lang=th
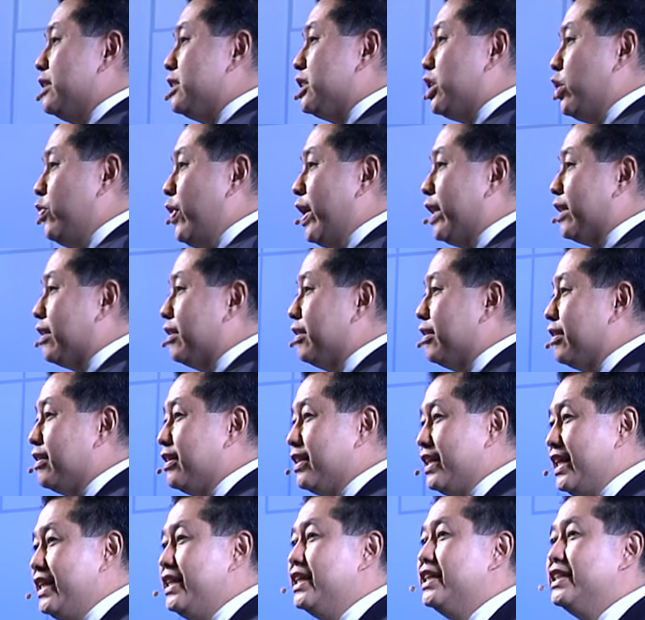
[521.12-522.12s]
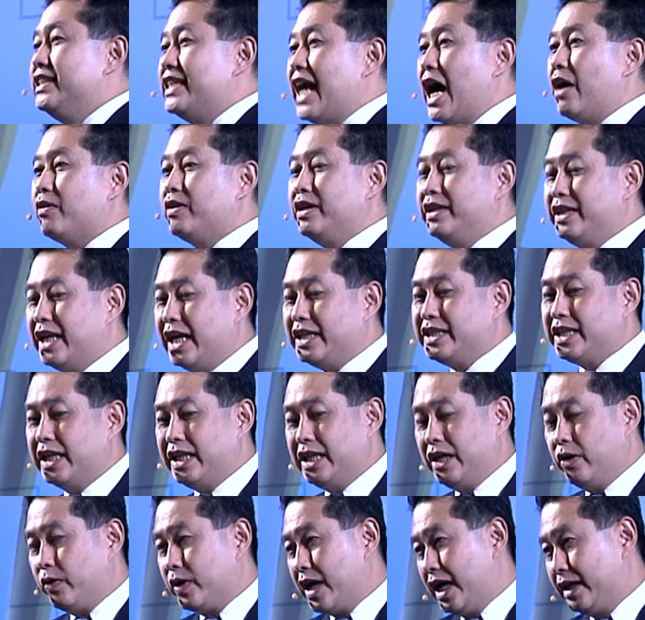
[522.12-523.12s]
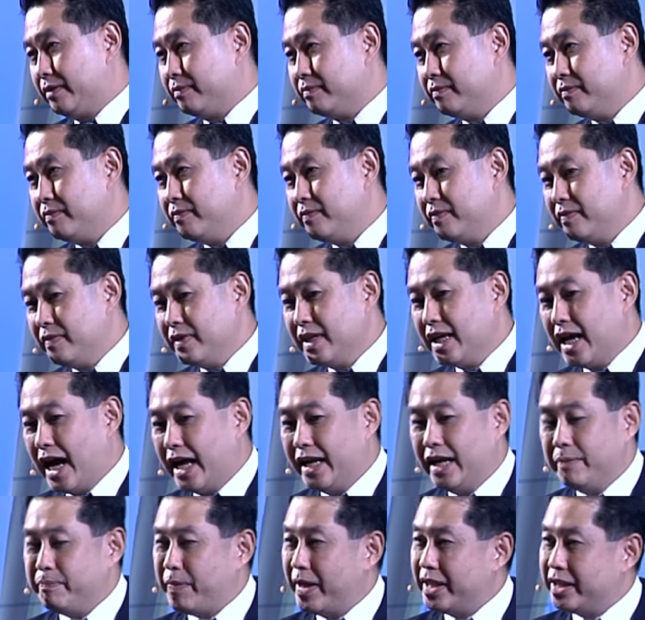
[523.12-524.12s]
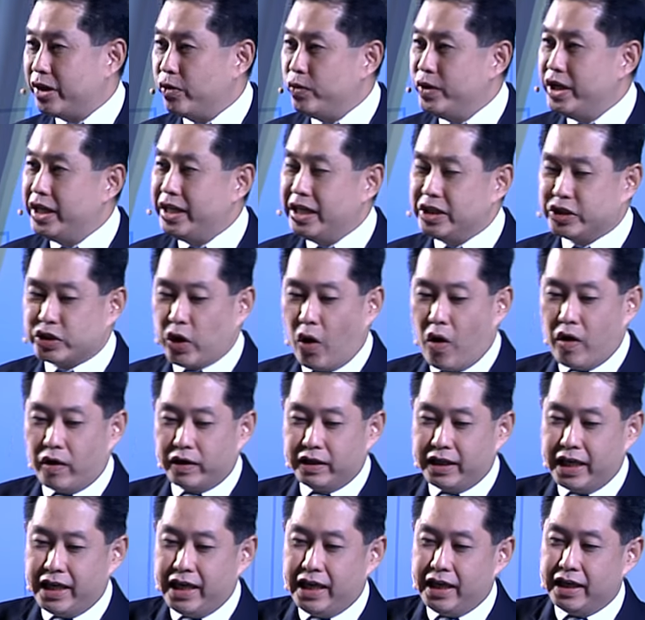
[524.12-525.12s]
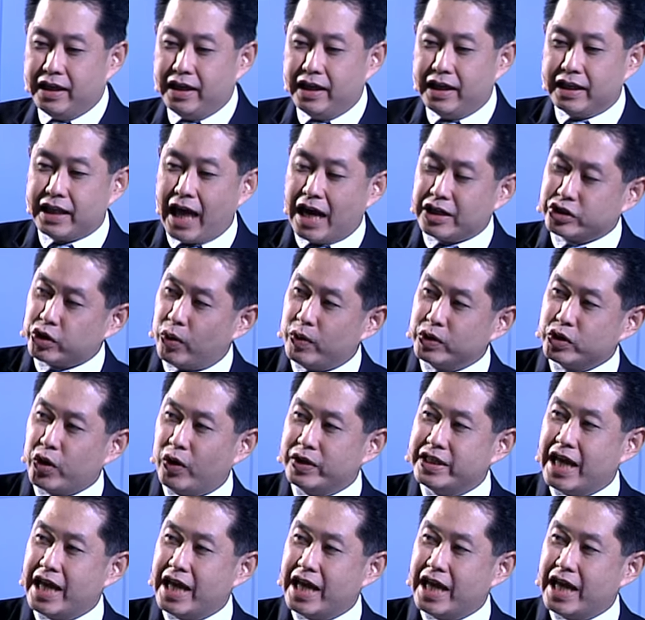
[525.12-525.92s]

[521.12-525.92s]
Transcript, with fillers: ชีวิตที่ยืนยาวขึ้นได้เช่นเดียวกันอันนั้นเป็นเทคโนโลยีที่สองที่ทางสวทช.